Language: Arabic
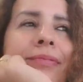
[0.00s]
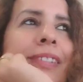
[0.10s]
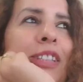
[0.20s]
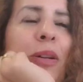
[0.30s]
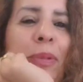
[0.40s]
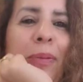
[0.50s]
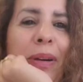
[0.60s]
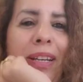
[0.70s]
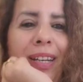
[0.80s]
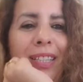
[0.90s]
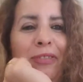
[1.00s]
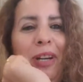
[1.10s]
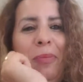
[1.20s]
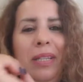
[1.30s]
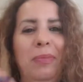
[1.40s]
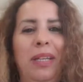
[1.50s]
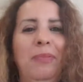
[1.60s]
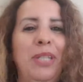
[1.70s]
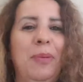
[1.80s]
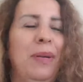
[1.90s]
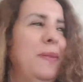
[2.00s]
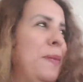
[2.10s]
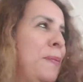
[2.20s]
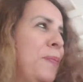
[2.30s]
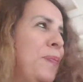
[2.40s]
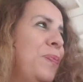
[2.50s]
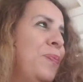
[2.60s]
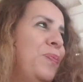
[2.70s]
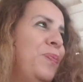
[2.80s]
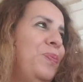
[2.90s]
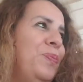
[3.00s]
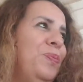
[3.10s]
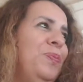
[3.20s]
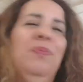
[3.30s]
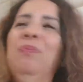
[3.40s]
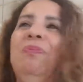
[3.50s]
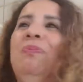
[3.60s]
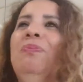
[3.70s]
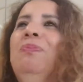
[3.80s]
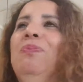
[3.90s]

نهضر معاهم بحال اللي كنهضر في الرباط ملي كنمشي الرباط شريف ما